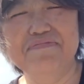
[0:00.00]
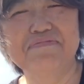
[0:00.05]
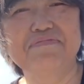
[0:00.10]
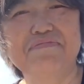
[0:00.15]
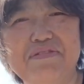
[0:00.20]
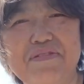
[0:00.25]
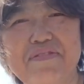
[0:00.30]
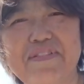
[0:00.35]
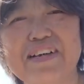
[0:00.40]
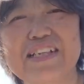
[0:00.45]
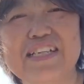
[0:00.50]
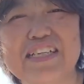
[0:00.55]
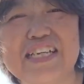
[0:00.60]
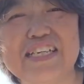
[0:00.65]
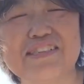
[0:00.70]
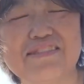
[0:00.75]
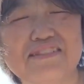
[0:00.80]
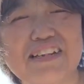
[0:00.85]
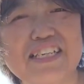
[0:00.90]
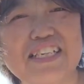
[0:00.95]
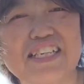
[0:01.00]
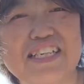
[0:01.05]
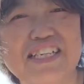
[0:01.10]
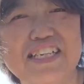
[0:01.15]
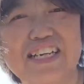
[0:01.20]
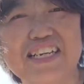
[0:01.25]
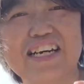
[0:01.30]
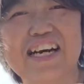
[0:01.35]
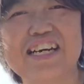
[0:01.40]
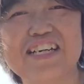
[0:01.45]
今までね、育ってき
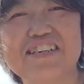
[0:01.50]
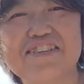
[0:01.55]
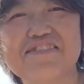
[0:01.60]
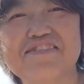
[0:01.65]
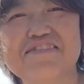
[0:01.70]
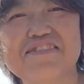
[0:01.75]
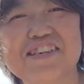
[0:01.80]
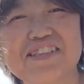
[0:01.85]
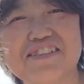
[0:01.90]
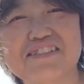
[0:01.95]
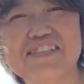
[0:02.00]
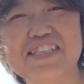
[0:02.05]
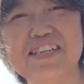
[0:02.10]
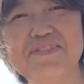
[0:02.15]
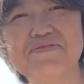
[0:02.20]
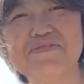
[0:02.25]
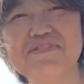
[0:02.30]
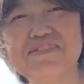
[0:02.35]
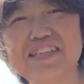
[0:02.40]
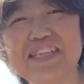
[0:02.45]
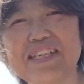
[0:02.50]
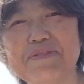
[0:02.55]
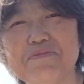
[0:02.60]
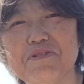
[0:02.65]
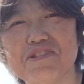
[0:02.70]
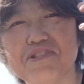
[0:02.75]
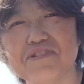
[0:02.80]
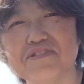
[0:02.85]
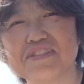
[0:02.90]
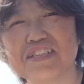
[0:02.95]
た環境とか、そういったものでね、も
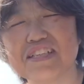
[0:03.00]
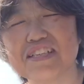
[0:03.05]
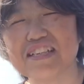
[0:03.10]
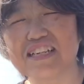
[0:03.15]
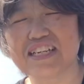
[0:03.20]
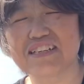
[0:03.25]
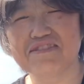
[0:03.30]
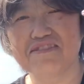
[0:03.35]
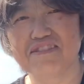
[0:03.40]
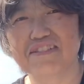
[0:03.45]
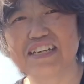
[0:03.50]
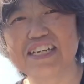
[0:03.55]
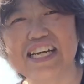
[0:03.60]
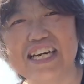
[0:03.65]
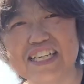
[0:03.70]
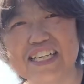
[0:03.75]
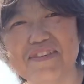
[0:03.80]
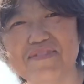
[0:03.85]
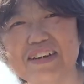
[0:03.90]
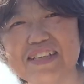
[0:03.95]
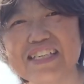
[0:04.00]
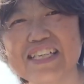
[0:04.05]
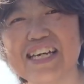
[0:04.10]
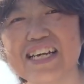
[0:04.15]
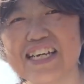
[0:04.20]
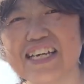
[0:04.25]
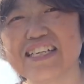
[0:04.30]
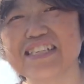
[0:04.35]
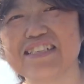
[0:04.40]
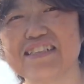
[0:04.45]
う、こう、凝り固まった
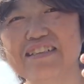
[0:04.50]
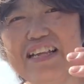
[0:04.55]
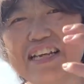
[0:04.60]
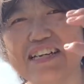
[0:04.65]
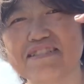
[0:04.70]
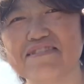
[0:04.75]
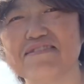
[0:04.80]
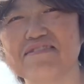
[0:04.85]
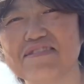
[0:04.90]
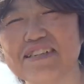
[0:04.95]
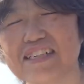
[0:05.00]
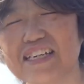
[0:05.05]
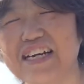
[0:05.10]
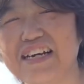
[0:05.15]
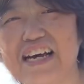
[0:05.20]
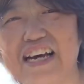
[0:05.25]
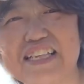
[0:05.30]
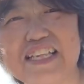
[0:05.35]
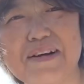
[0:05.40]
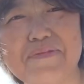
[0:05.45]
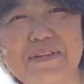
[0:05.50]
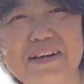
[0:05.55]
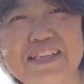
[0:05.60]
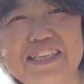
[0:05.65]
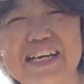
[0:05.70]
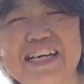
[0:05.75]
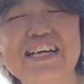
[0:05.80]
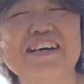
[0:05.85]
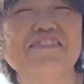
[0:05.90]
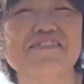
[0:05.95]
ね、頭の
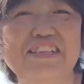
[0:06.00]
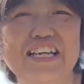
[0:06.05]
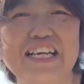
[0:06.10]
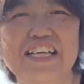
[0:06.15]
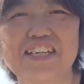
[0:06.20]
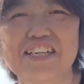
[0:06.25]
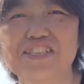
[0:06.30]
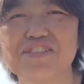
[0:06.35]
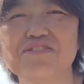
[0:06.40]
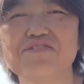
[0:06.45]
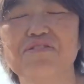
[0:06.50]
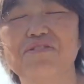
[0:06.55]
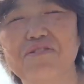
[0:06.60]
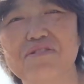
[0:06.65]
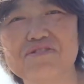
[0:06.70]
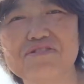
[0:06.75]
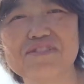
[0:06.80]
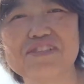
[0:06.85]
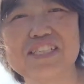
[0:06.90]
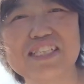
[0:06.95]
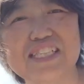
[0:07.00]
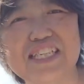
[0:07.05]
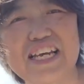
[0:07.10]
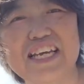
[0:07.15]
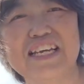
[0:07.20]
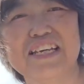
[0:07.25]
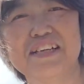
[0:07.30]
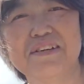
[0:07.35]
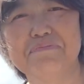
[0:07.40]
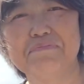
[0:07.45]
中をね、ちょっとほぐし
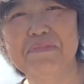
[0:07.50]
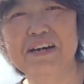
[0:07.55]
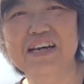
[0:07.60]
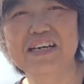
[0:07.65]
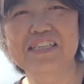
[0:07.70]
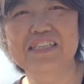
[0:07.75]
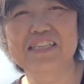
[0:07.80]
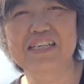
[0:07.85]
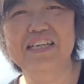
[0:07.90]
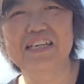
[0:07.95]
て、まあ、